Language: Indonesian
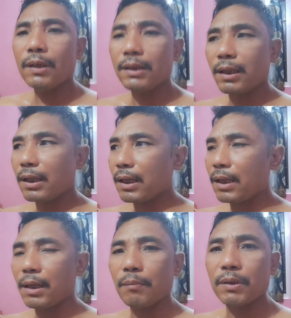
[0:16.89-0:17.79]
Ya
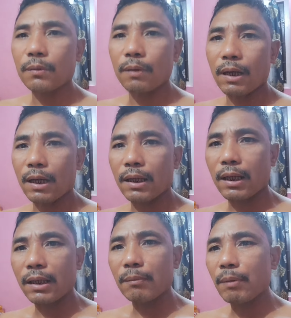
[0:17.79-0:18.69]
nake bisong akan
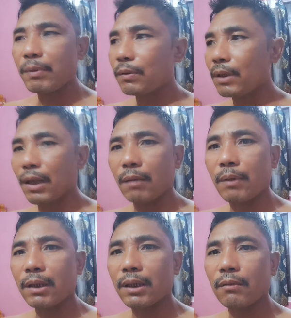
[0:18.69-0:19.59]
angan, dipa bisong ni akan
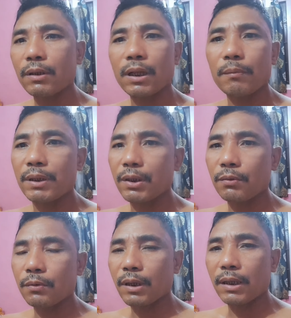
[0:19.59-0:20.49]
pakai terang kota ngabiti
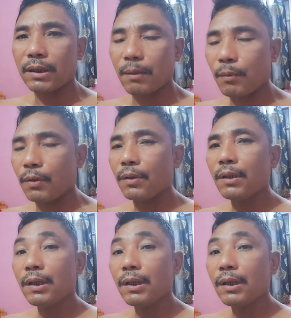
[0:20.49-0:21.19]
sud tarik mo.